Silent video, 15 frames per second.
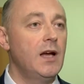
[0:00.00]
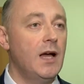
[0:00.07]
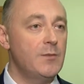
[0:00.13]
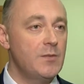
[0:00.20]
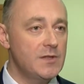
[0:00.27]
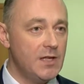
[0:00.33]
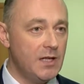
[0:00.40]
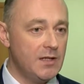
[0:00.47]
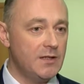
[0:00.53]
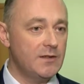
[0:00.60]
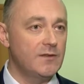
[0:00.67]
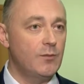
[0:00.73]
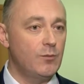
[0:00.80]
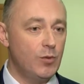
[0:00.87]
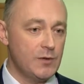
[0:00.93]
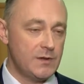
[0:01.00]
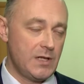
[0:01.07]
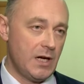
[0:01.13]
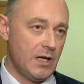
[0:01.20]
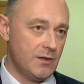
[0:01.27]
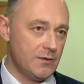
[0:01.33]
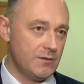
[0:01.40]
обязательства по
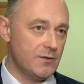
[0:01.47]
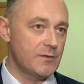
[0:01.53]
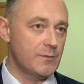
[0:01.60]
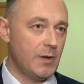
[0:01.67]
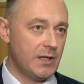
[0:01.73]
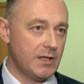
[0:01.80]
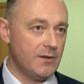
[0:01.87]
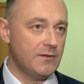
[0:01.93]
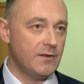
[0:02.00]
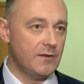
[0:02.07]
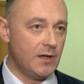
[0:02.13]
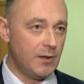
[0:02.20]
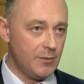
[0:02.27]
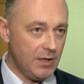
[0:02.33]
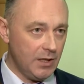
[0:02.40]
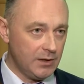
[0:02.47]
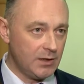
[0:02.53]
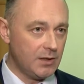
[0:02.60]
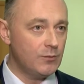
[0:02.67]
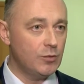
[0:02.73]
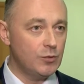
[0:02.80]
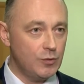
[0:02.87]
строительству спортивного
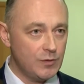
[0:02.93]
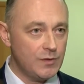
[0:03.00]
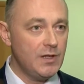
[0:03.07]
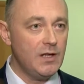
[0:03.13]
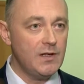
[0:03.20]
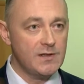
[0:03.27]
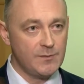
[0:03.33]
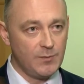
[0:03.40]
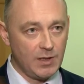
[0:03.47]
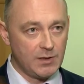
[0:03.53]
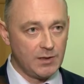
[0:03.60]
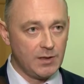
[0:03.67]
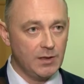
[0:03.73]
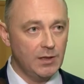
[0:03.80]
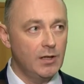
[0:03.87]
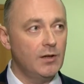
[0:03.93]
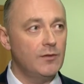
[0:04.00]
объекта будут неизменны.